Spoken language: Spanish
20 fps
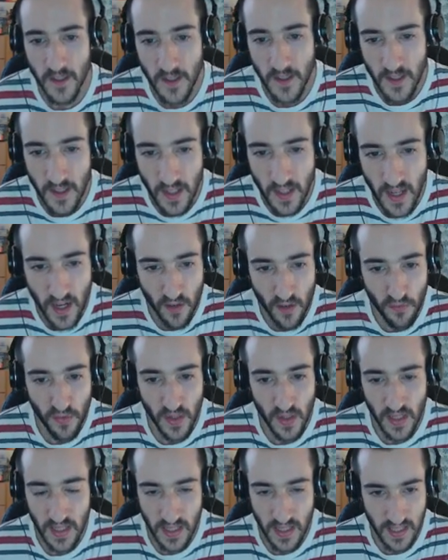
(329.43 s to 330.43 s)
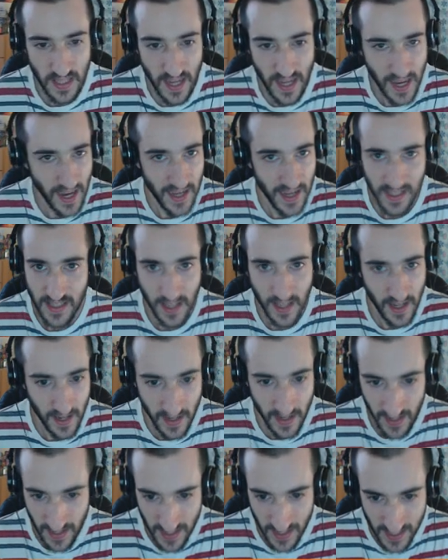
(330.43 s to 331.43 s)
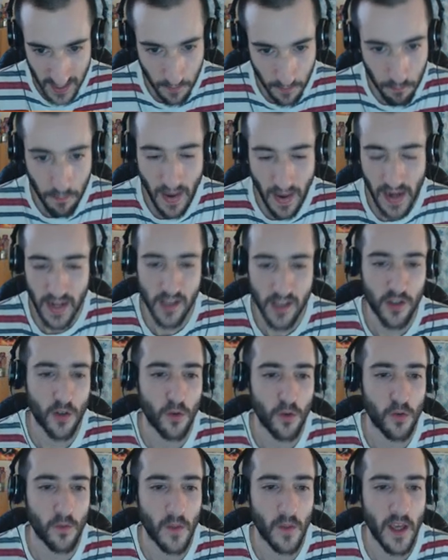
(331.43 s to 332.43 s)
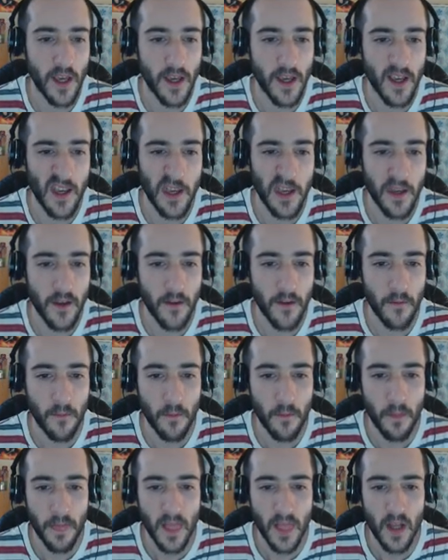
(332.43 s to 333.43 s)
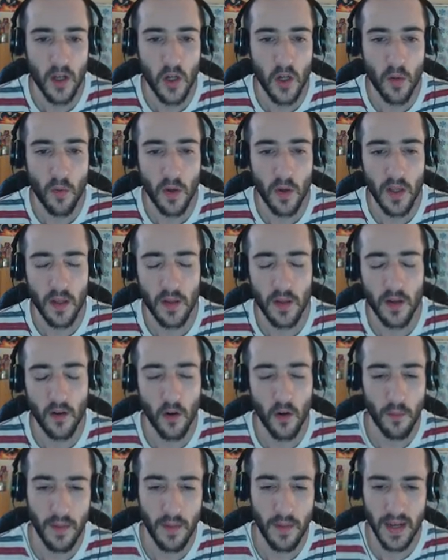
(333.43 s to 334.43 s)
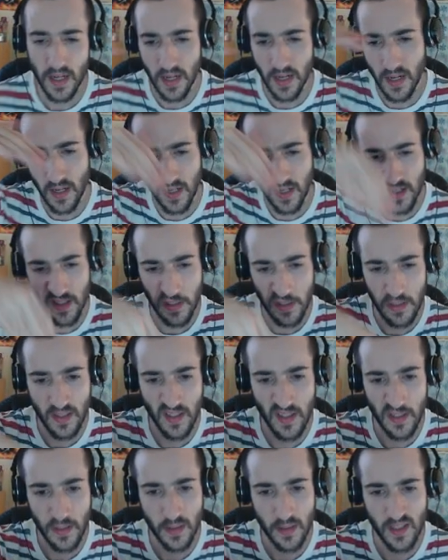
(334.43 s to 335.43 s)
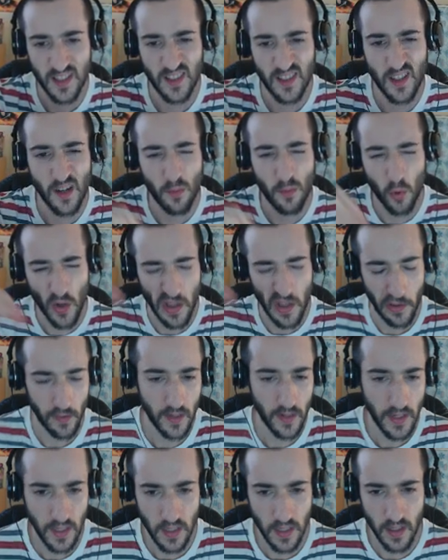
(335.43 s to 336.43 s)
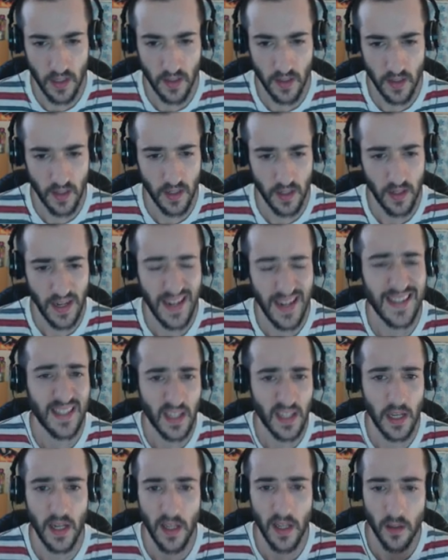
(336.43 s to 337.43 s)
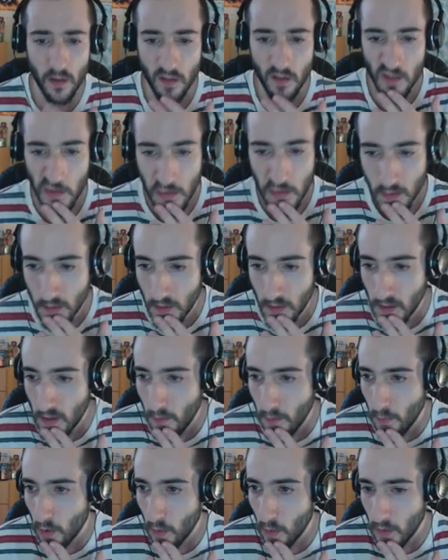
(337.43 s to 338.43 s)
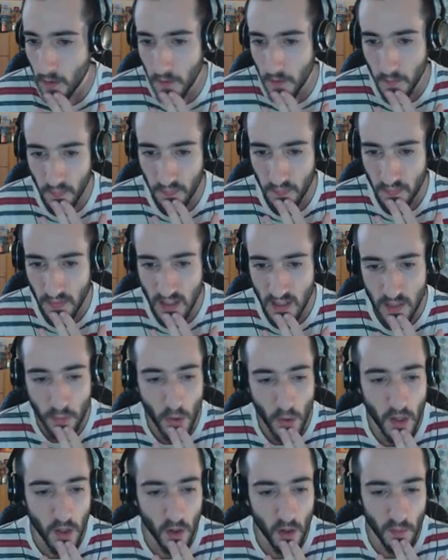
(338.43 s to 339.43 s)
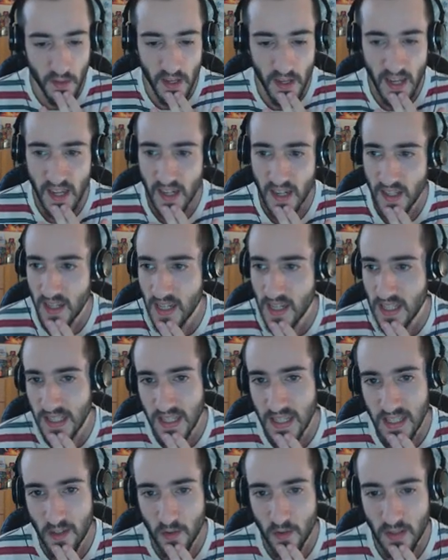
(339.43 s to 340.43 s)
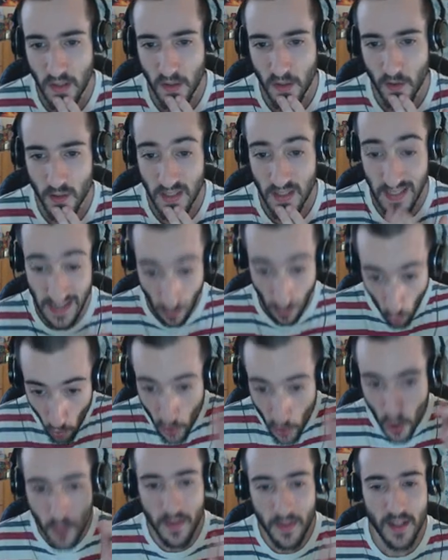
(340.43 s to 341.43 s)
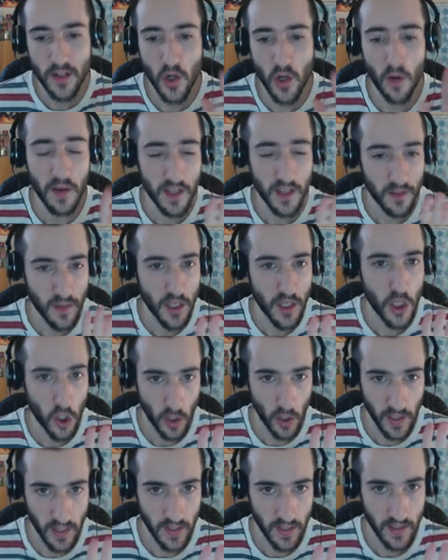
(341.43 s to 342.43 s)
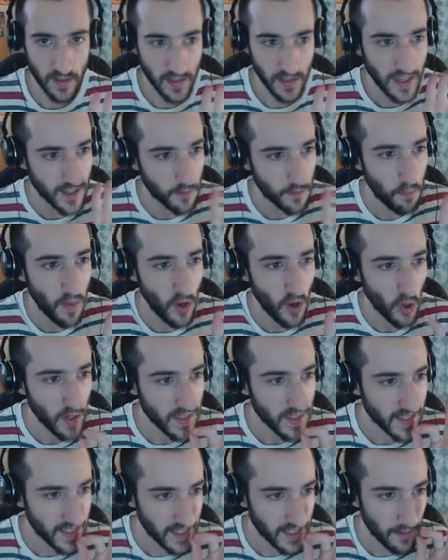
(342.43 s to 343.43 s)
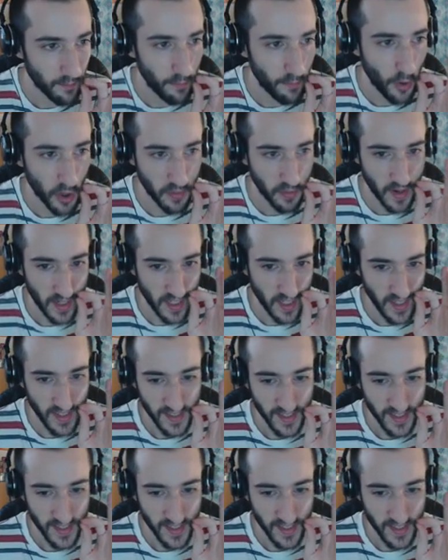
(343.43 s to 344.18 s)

en fin, que está, está, mal eh, ¿cómo decirlo? Mal distribuido el, esqueleto, ¿no? Pero bueno, es bonito ver estas ilustraciones. Y aún no, habéis visto nada. De las peores están por venir.